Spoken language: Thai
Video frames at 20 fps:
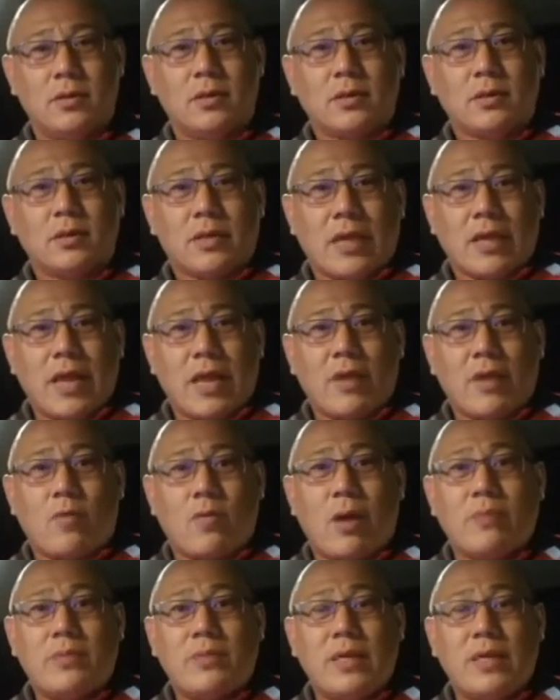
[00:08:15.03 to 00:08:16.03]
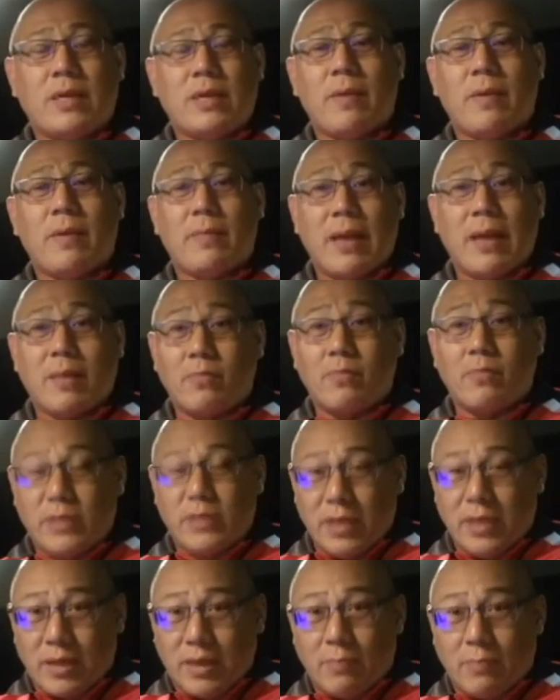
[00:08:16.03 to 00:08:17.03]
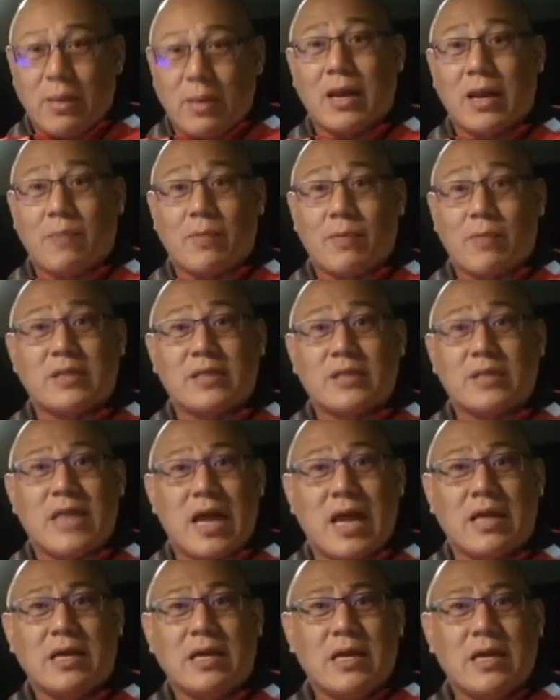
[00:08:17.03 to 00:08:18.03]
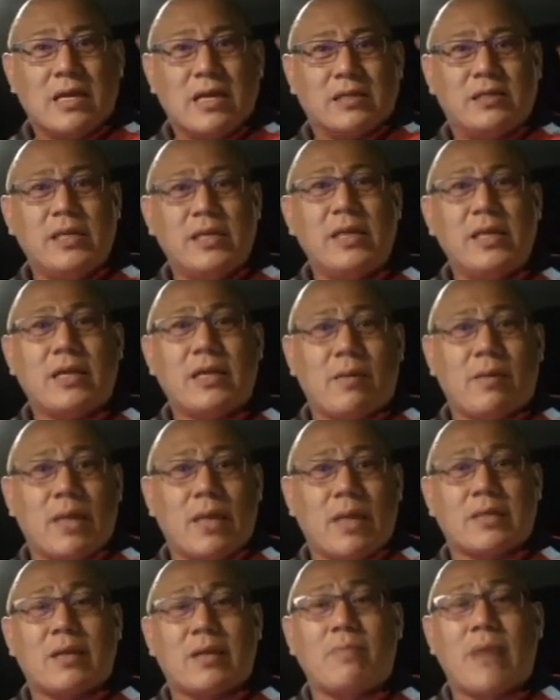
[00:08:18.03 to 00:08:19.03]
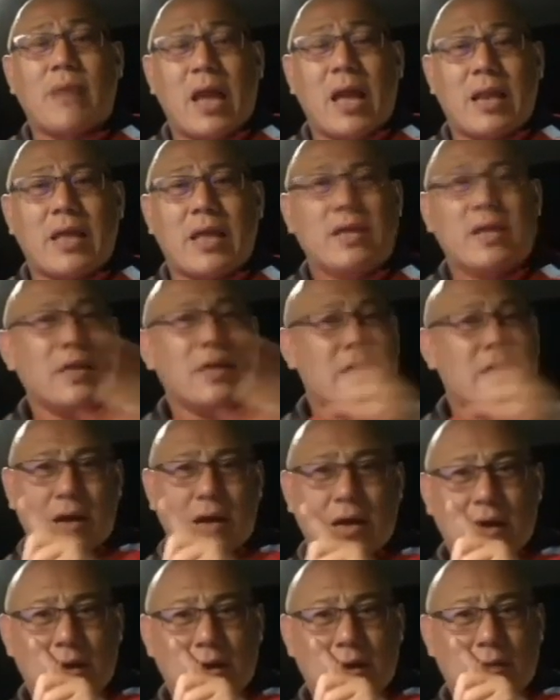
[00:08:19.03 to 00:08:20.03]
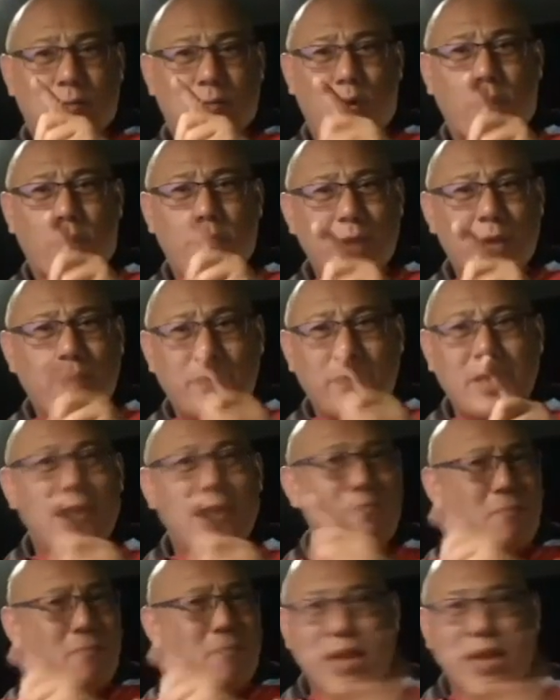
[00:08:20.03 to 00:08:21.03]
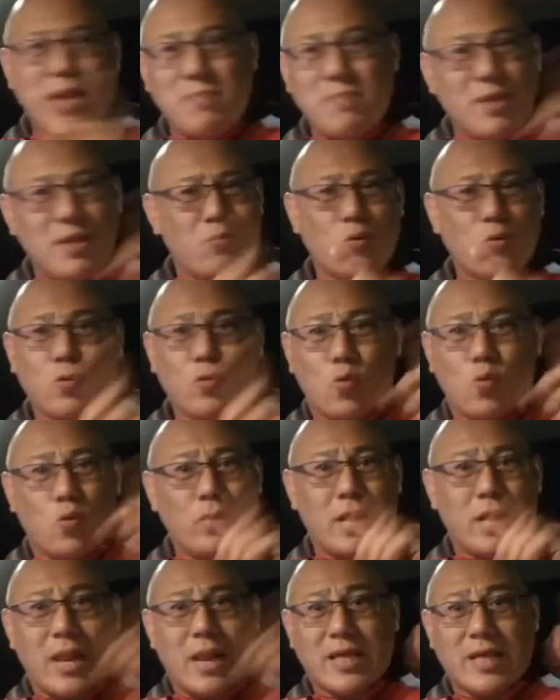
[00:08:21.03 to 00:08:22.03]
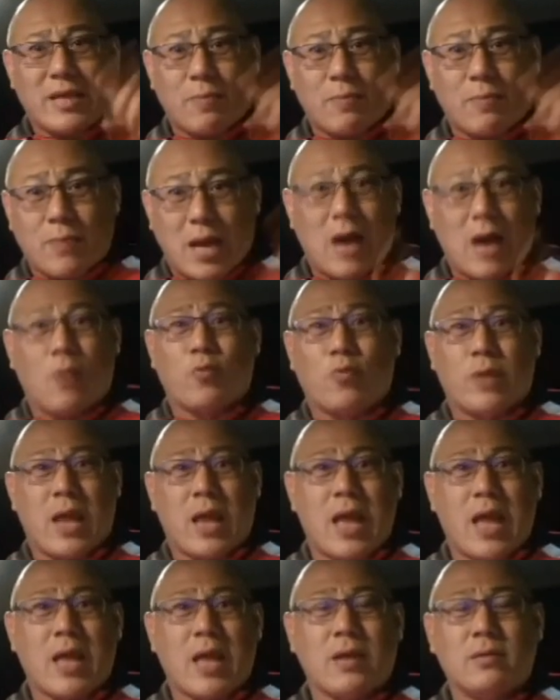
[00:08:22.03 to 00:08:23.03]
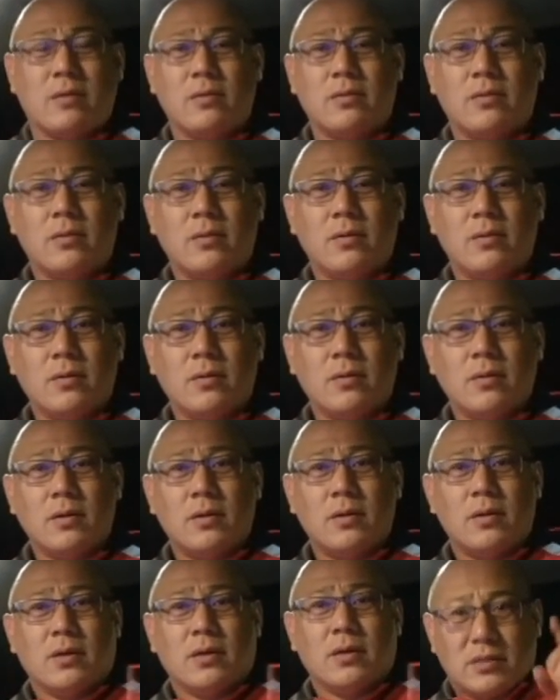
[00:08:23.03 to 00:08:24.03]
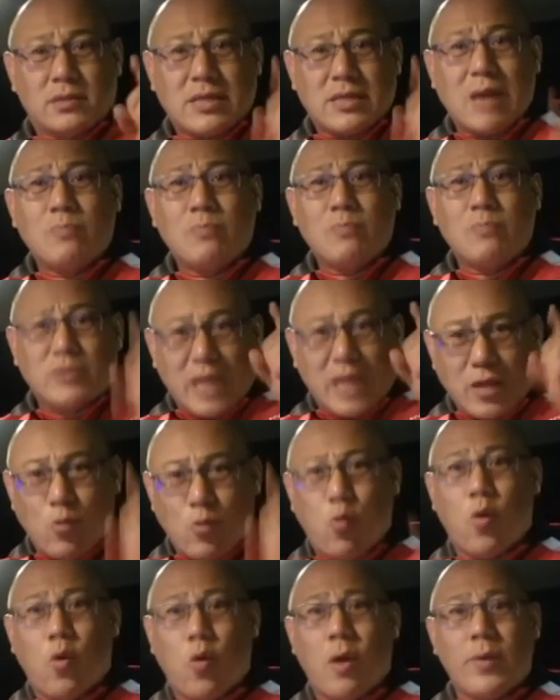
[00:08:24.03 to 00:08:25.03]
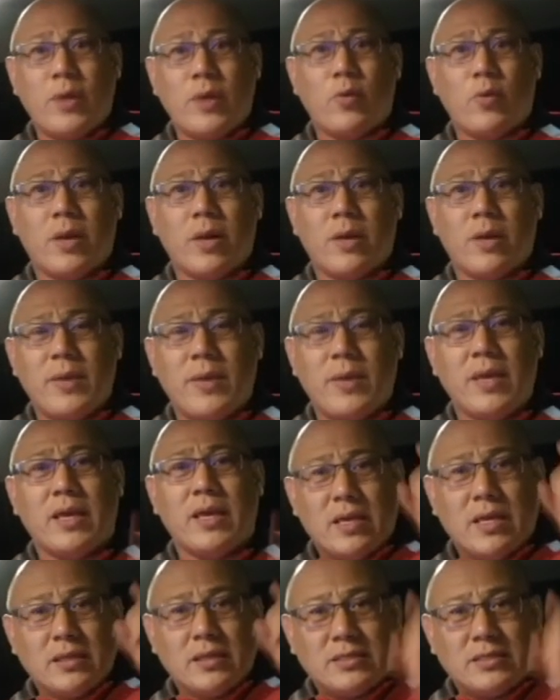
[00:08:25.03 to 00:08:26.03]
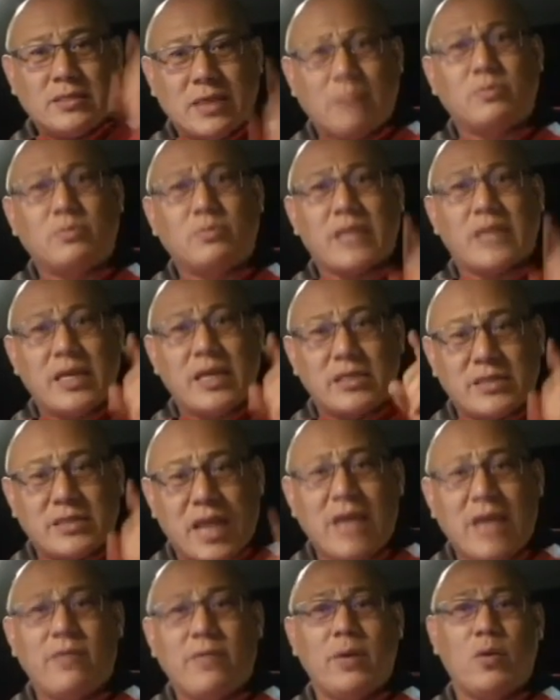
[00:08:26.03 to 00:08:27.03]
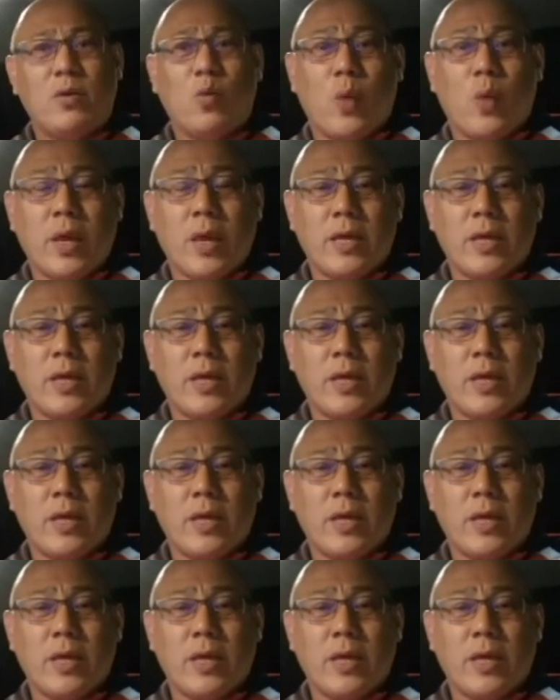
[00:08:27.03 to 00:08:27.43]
ทนายความที่กำลังรับที่กำลังรับค่าจ้าง ที่กำลังทำงานให้พวกพี่ๆไม่ได้มีบุญคุณอะไรกับเขานะจำใส่หัวไว้ด้วยนะพี่จำใส่ใจไว้ด้วย